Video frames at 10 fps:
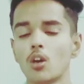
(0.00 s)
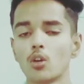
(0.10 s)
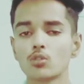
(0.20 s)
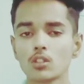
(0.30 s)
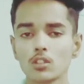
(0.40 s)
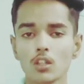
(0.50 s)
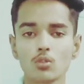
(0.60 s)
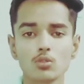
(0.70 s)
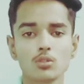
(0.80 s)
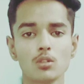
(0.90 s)
और उसके साथ
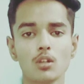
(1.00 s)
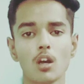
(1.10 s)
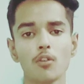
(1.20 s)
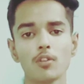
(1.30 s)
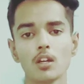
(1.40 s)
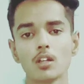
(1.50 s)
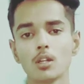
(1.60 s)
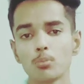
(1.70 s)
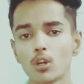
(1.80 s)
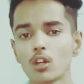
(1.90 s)
कुछ काफ़ी
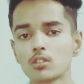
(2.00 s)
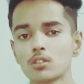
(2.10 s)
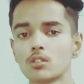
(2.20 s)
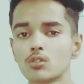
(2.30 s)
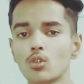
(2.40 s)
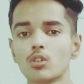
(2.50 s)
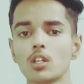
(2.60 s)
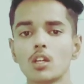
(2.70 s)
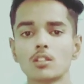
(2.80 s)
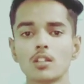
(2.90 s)
अदर प्रोडक्ट्स जो
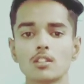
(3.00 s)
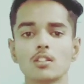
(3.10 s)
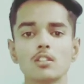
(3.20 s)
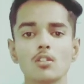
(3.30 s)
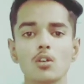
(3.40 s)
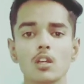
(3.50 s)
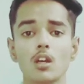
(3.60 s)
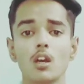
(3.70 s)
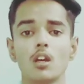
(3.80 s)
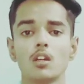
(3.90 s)
उनकी एसेसरीज़ होगी
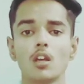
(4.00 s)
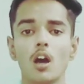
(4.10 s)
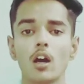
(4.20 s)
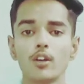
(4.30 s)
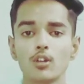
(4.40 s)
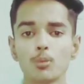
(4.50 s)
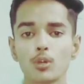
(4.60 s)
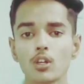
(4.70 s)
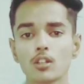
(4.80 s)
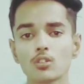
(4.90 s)
या आई
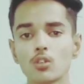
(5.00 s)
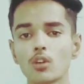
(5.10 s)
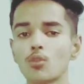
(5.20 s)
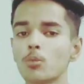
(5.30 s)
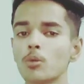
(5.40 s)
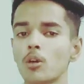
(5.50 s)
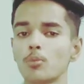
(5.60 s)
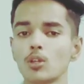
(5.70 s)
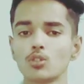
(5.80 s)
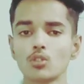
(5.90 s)
प्रोडक्ट्स होंगे वो भी वहाँ
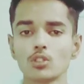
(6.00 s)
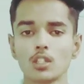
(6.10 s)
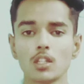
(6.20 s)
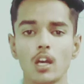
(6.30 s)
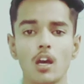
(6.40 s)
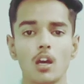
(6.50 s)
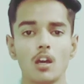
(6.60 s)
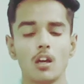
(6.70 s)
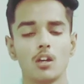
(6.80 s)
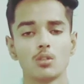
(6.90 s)
पे लॉन्च हो सकते हैं